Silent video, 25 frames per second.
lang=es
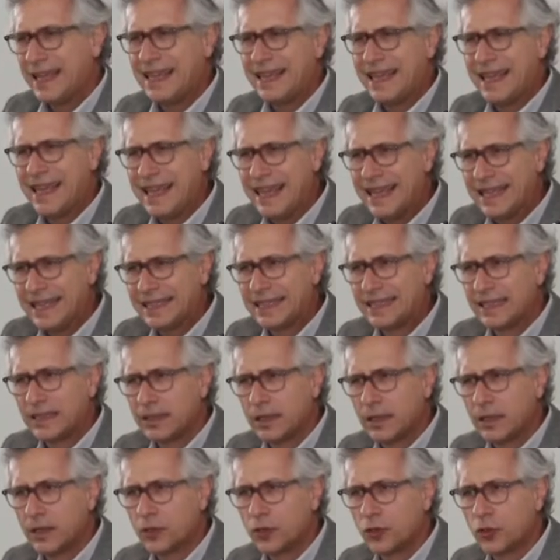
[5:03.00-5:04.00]
¿Qué es,
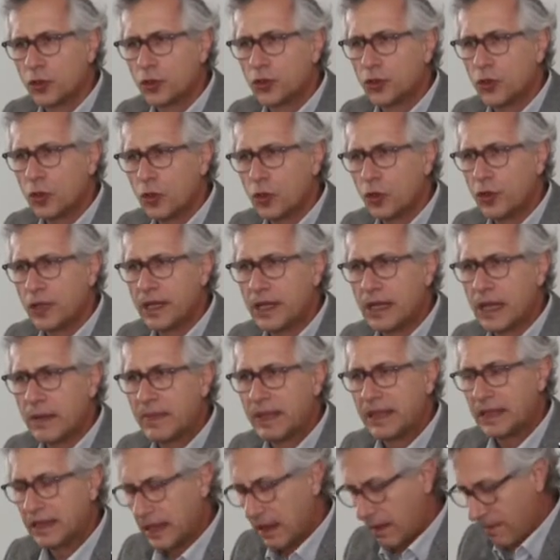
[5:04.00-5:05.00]

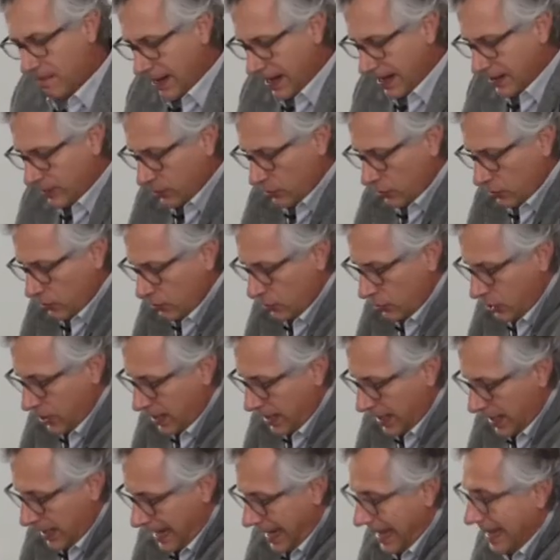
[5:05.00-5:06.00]
sociológicamente hablando,
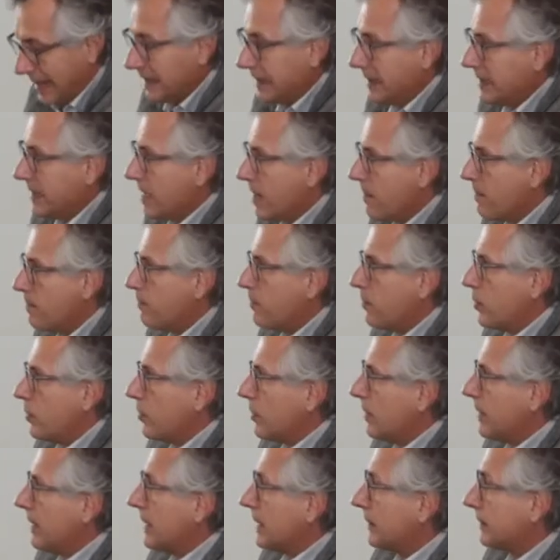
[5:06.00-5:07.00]
el
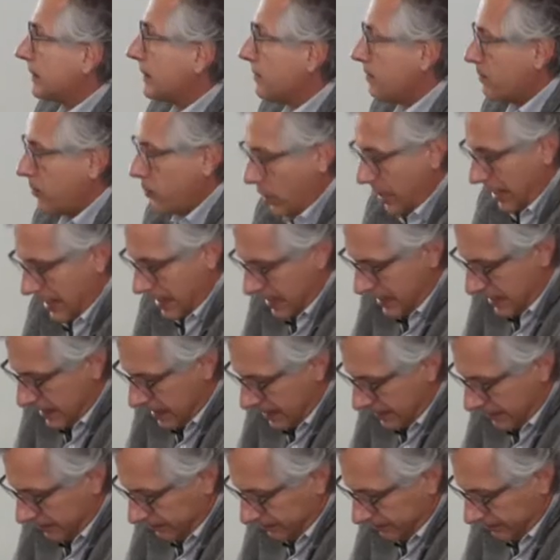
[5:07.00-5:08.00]
tiempo y la
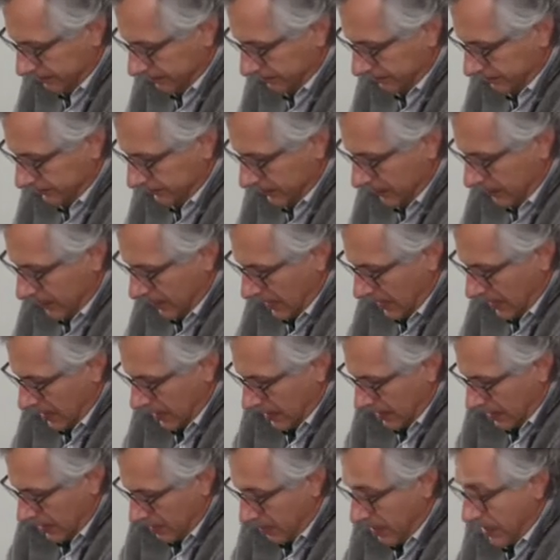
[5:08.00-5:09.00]
temporalidad
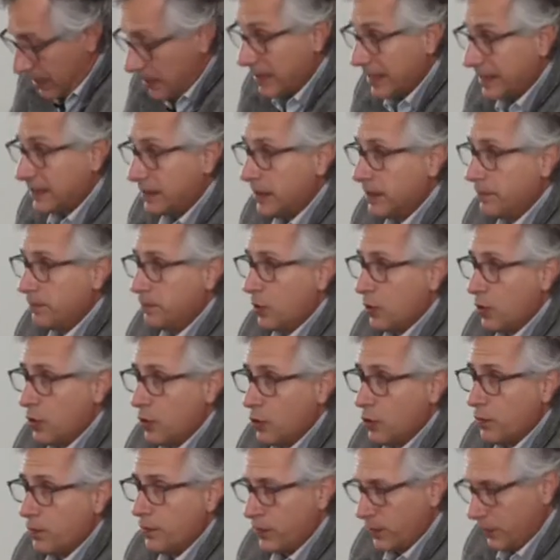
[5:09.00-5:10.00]
para partir por
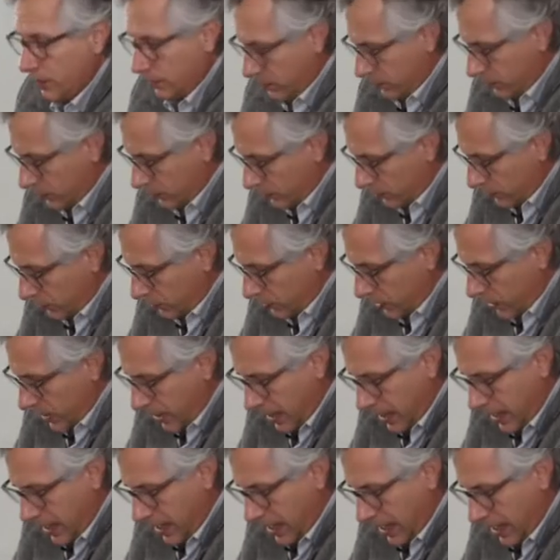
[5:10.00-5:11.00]
lo obvio.
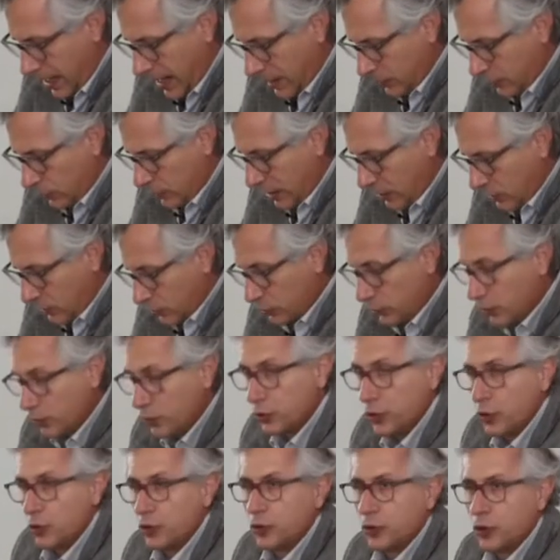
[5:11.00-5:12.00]
Es una
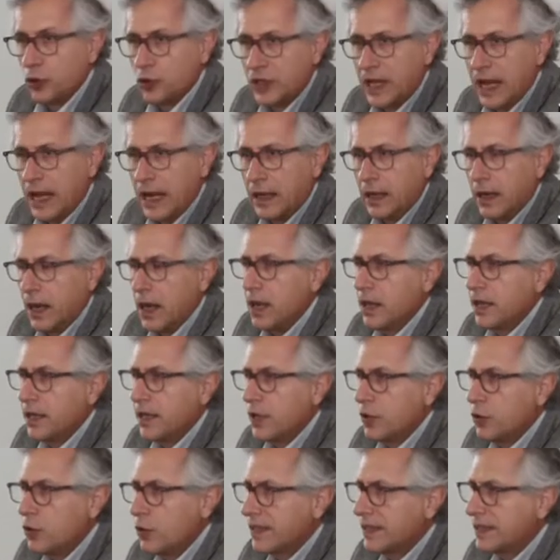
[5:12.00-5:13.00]
construcción social
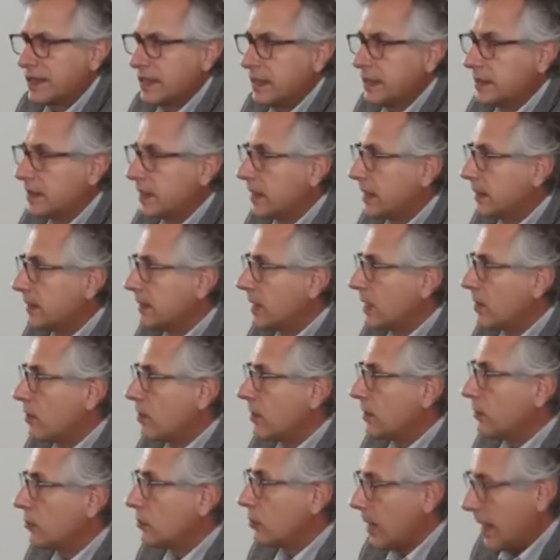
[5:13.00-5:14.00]
que no existe en estado
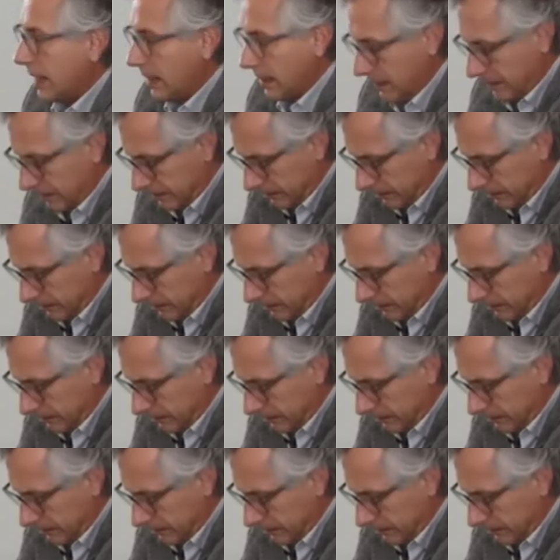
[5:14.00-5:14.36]
natural.